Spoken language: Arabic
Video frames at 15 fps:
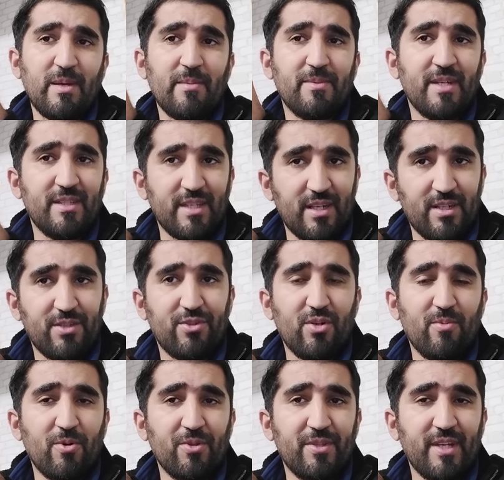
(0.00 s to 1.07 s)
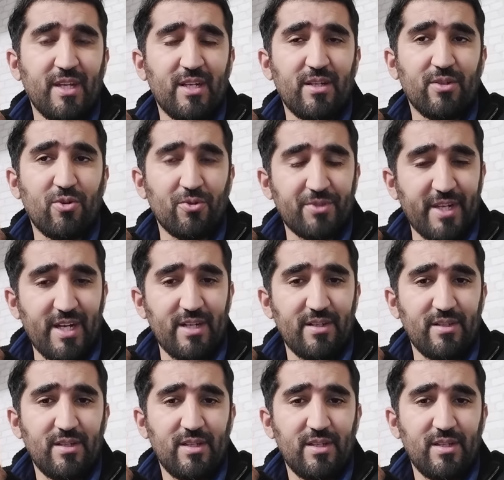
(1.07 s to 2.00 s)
ما يبدا يدير الدوموند ديال الكونترا